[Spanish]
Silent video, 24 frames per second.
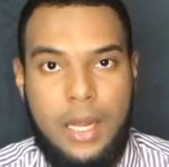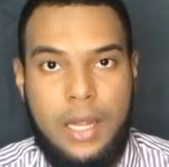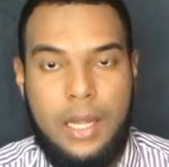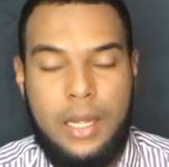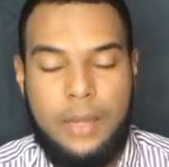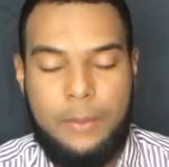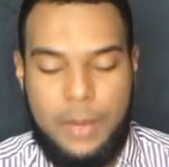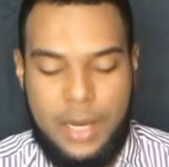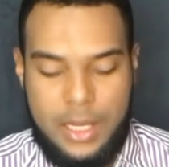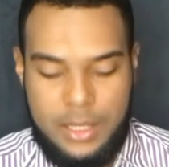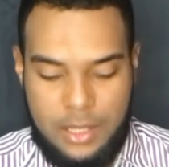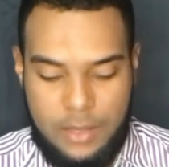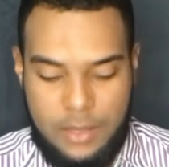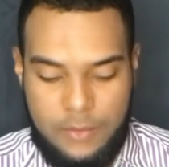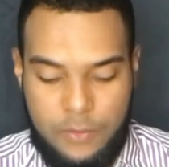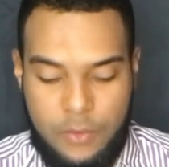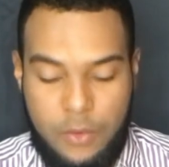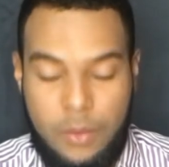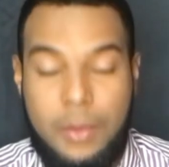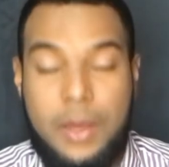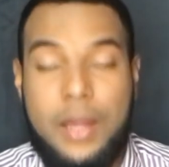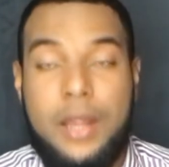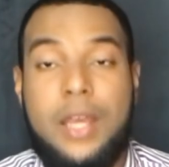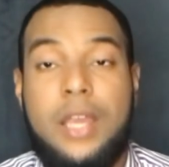la
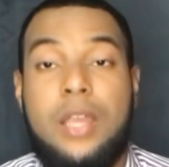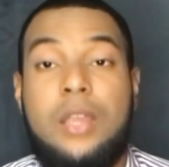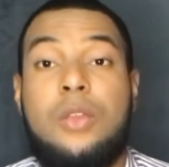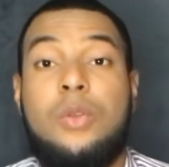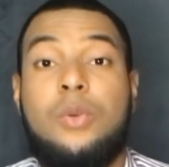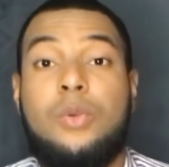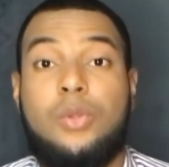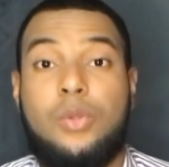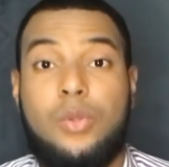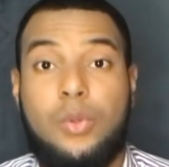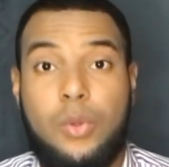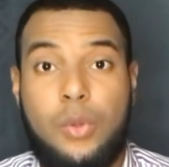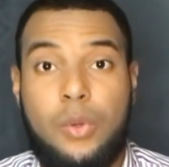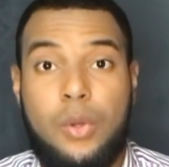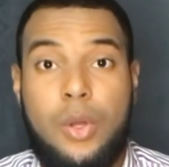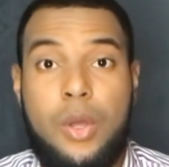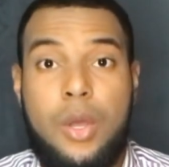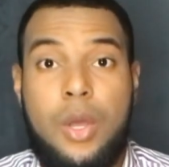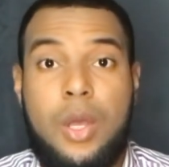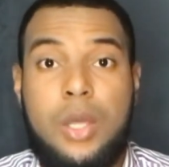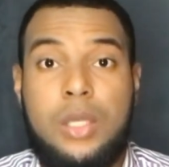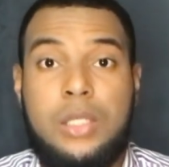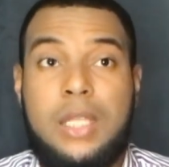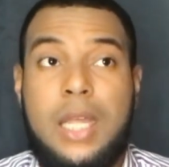plataforma de YouTube.
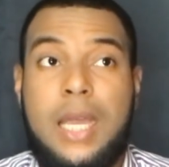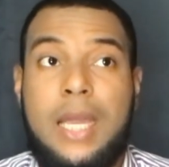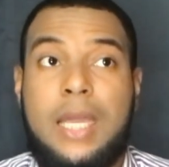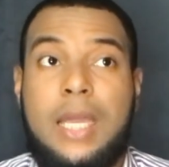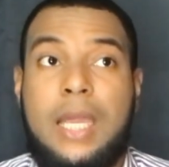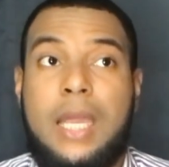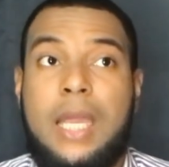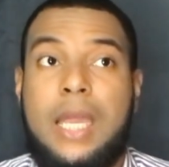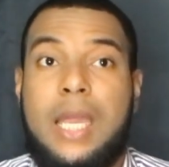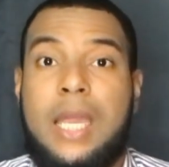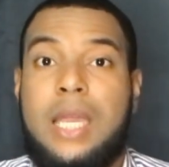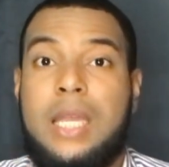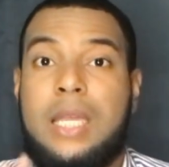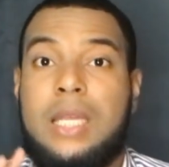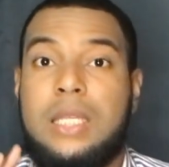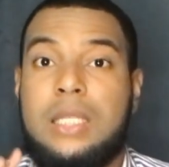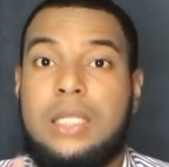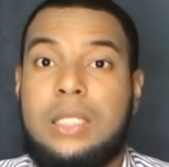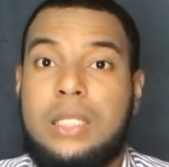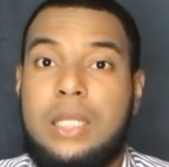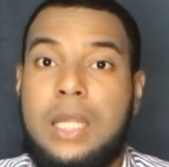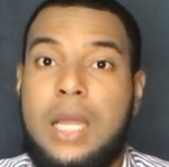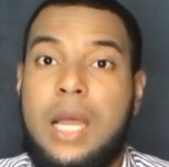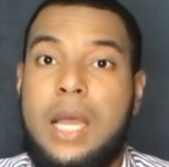O sea que
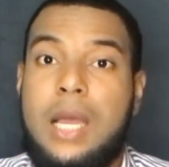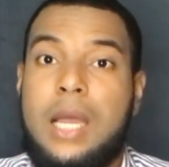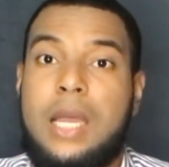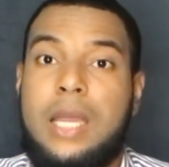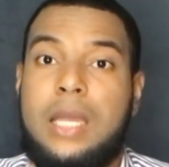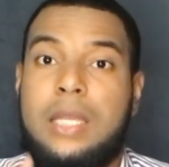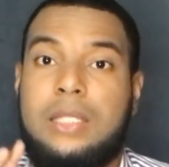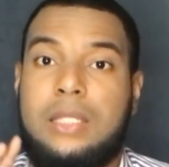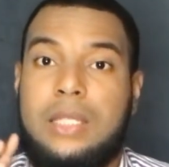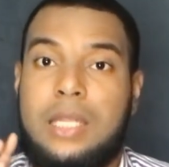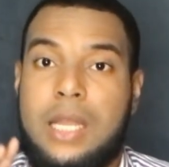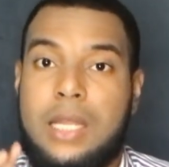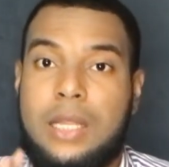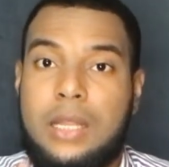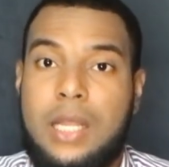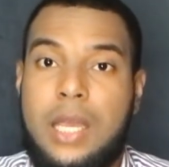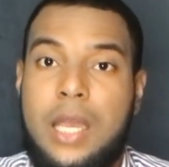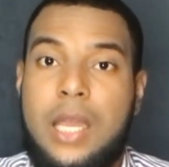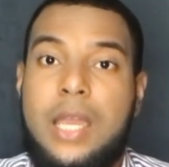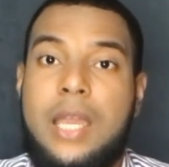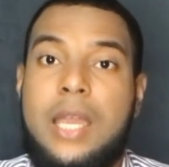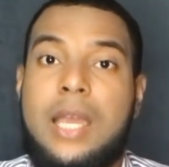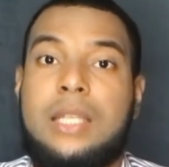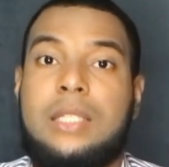esta
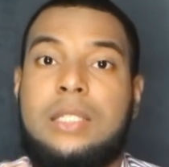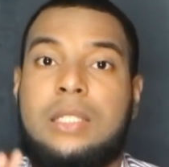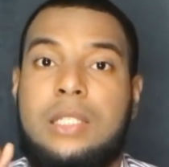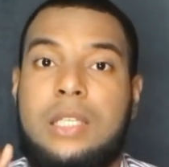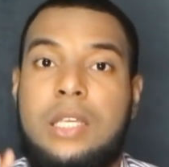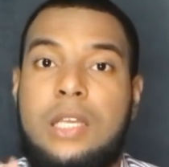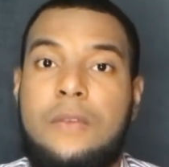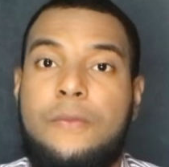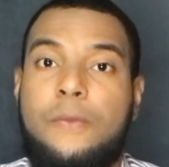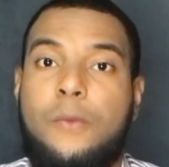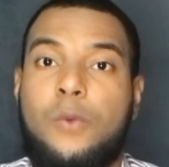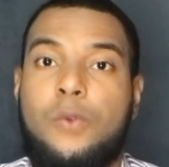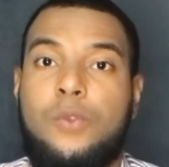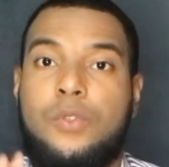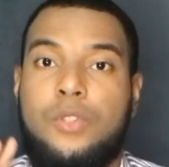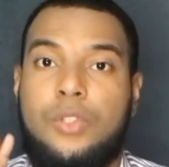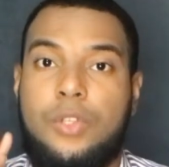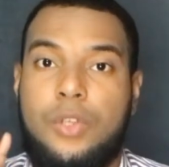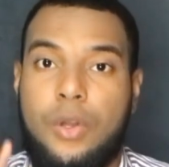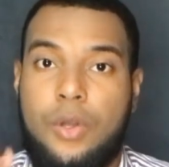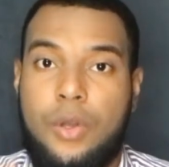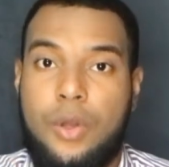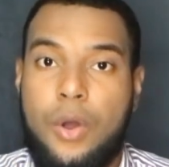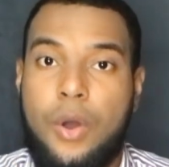estrategia sí
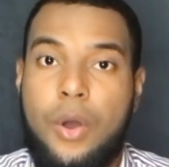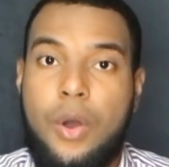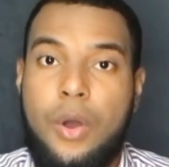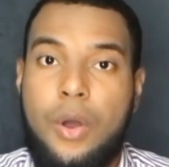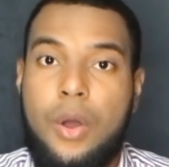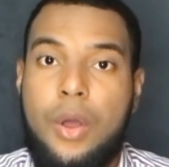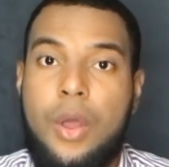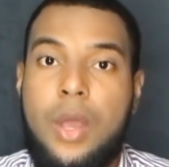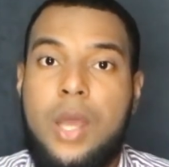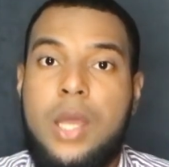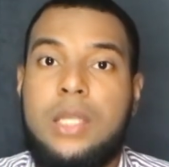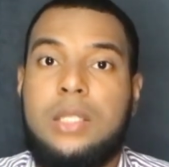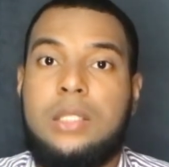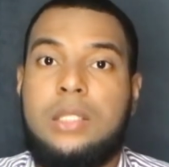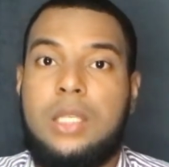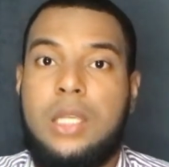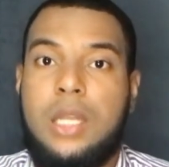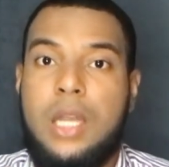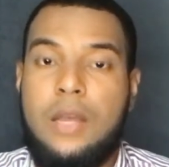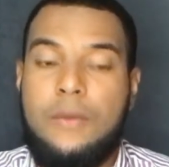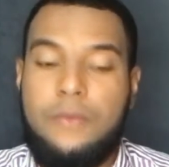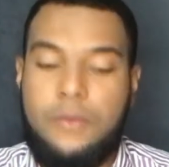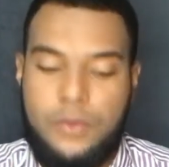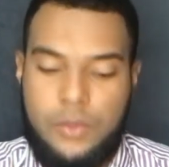funcionó, sí
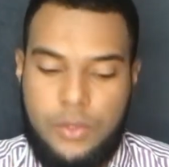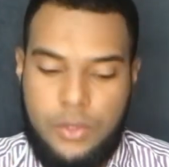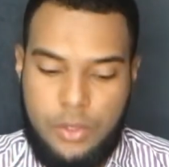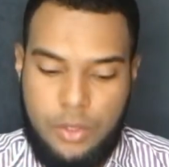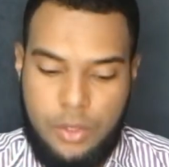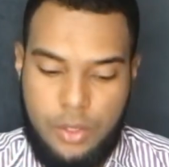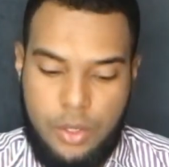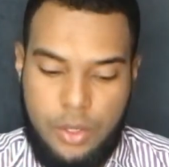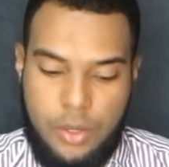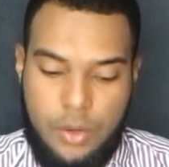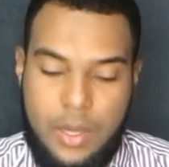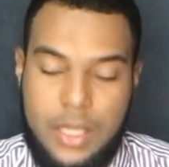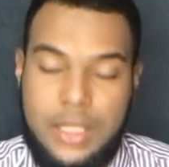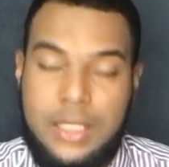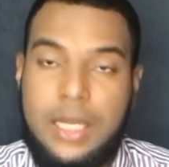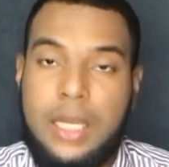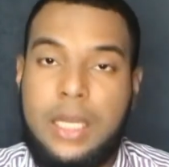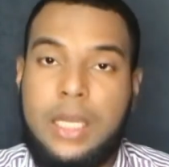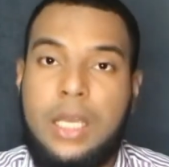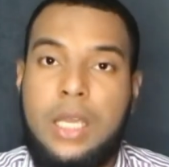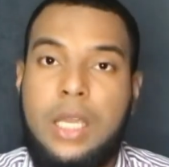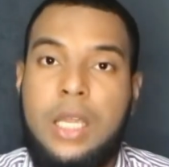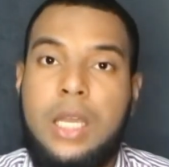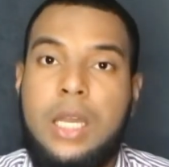le funcionó a
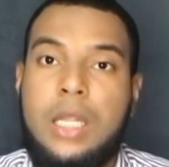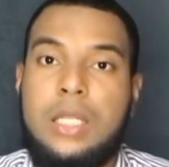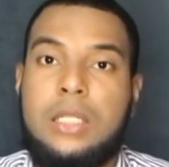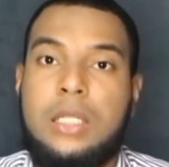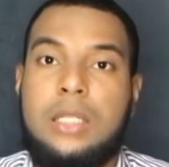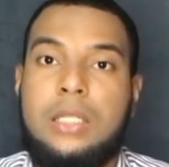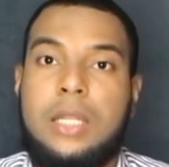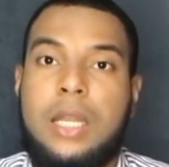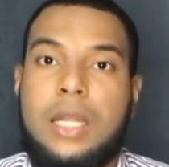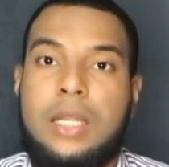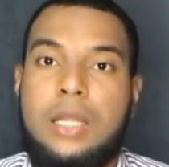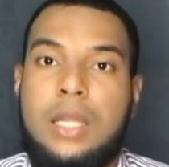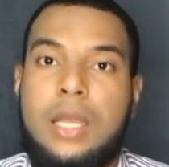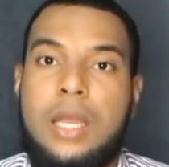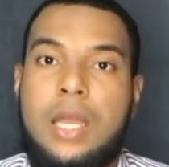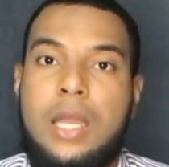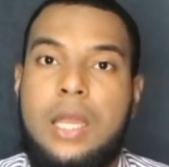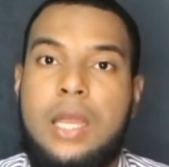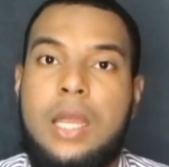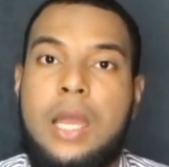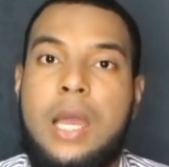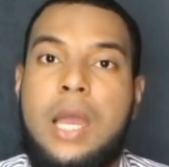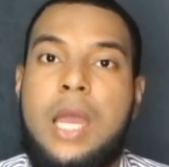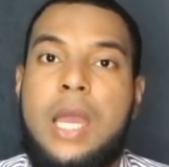Shakira esta
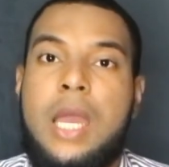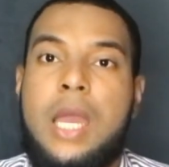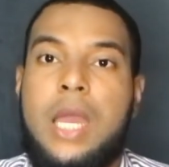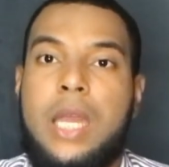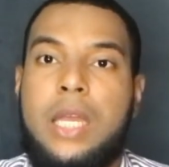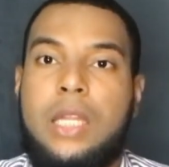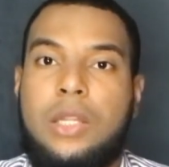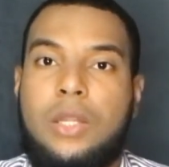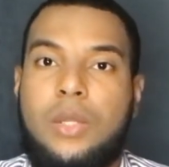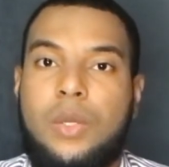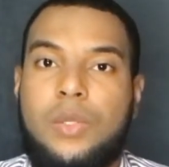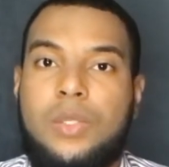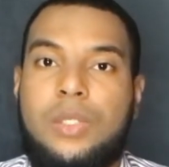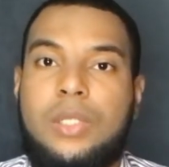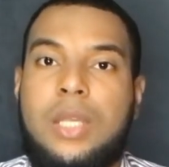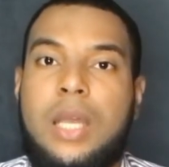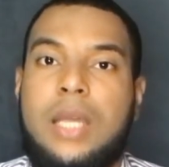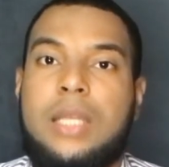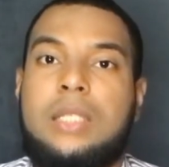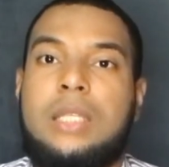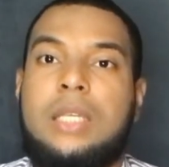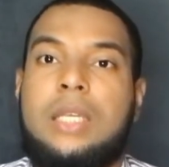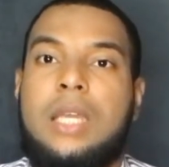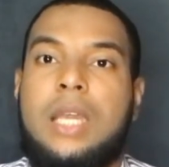estrategia. Entonces,
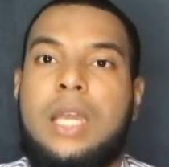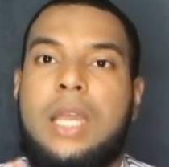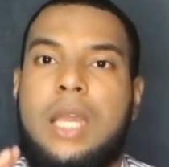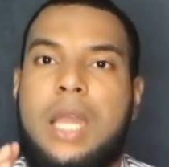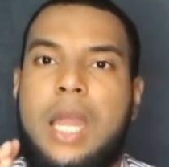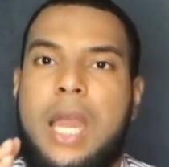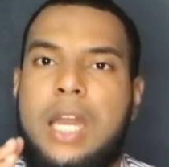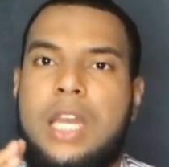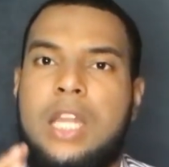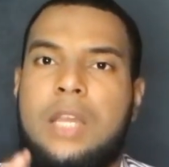así que a